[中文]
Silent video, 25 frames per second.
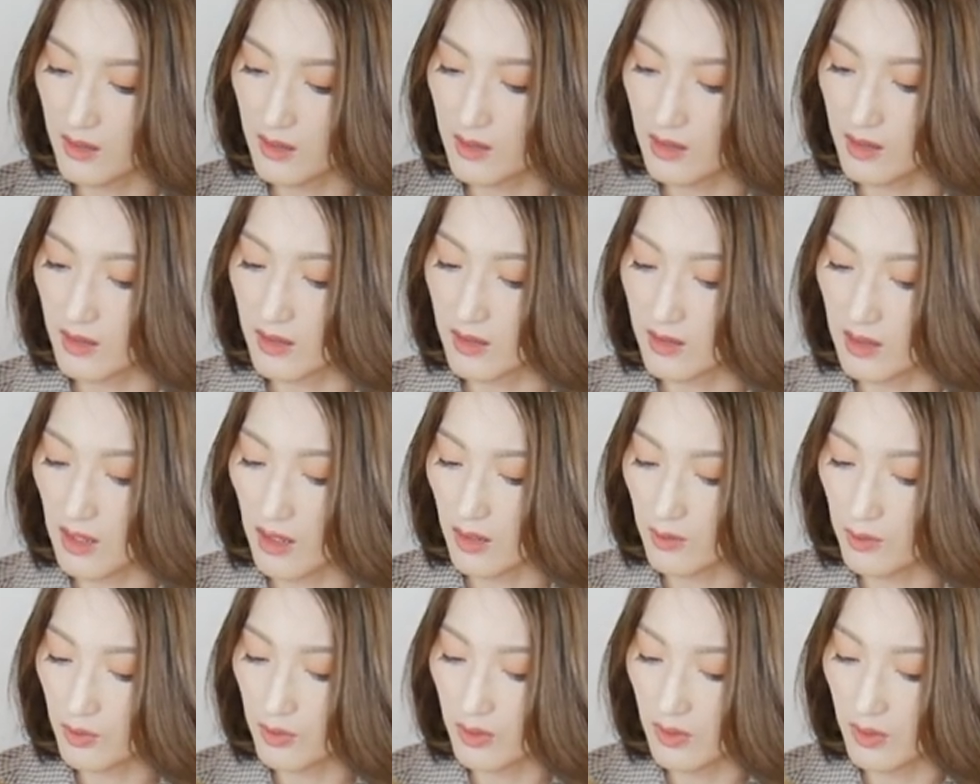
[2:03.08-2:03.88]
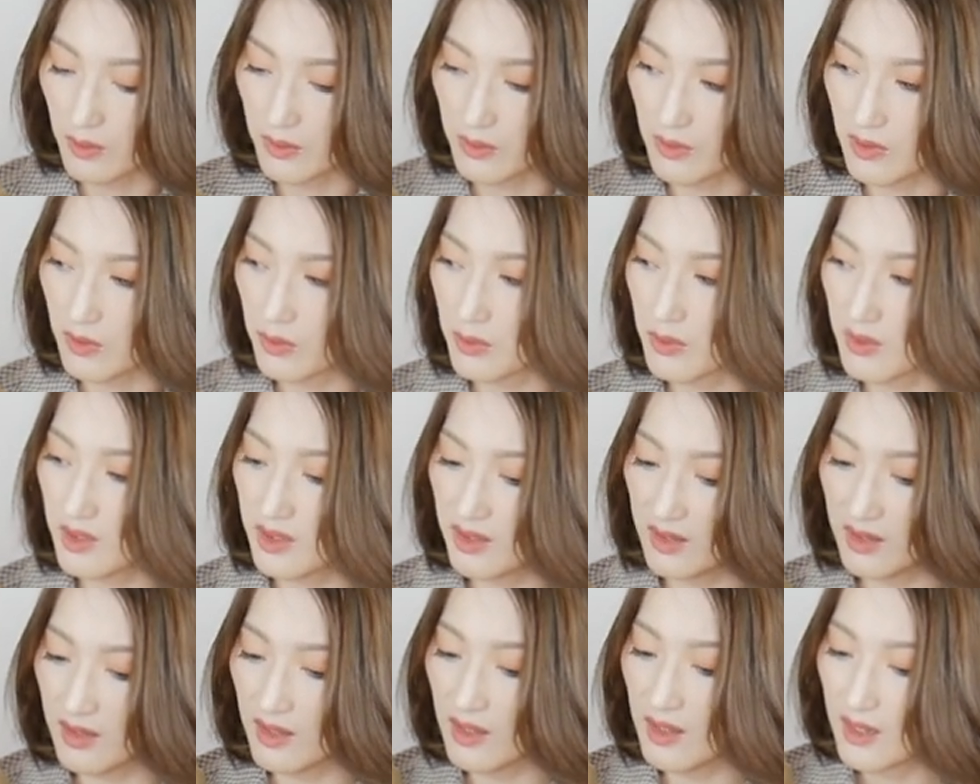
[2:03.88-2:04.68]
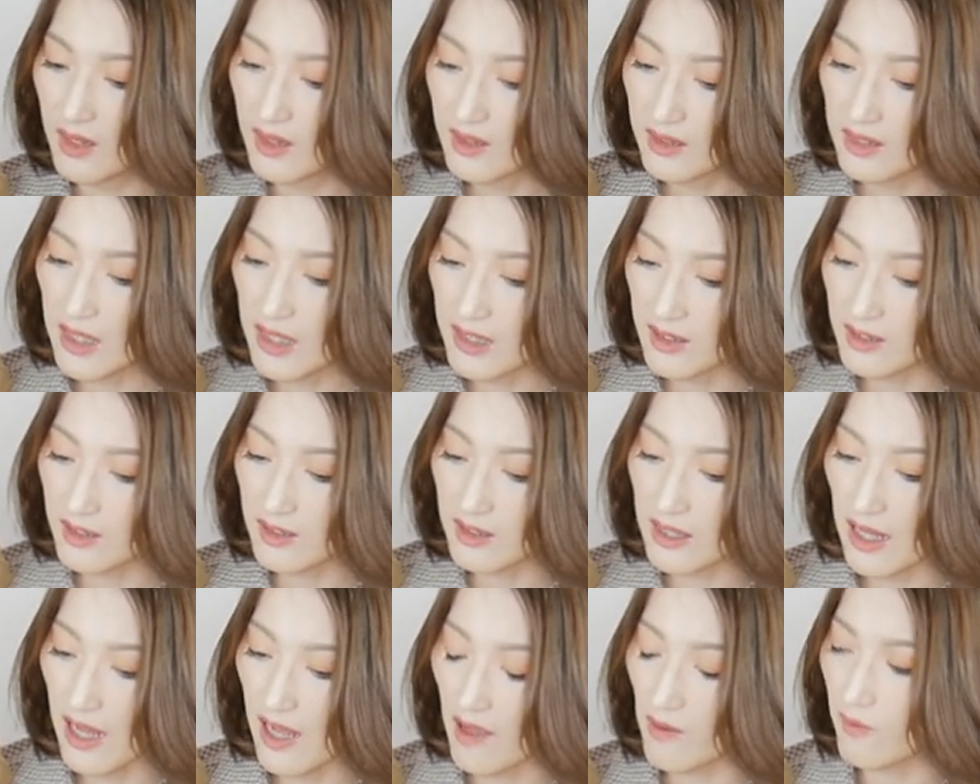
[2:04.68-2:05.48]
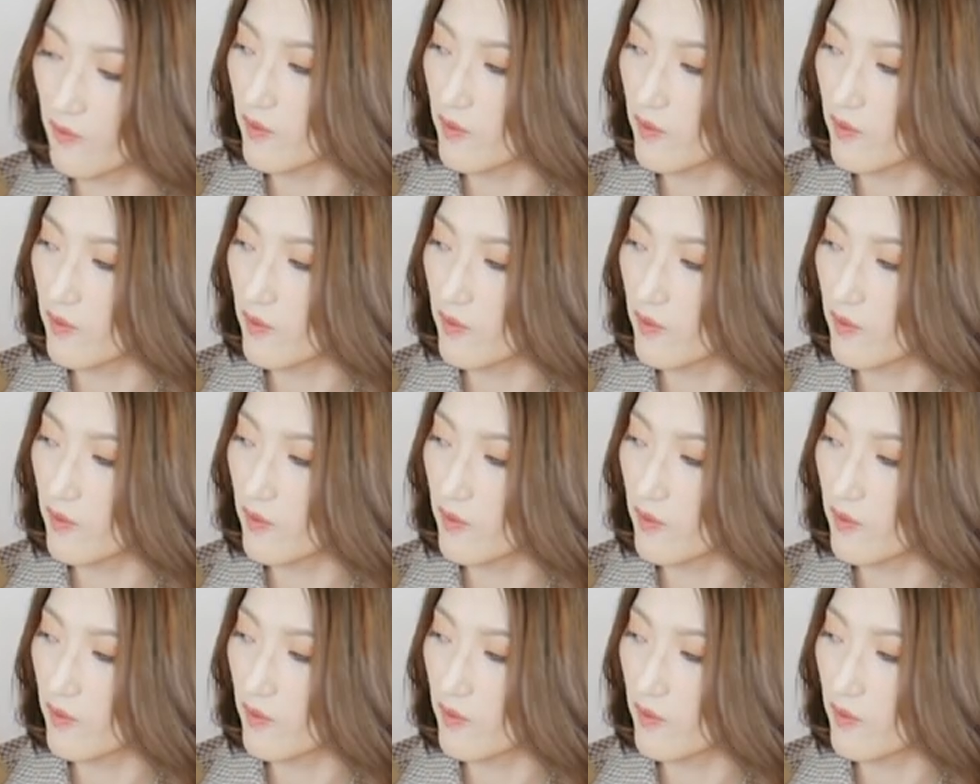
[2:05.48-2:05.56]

是超出了我的预期，但是它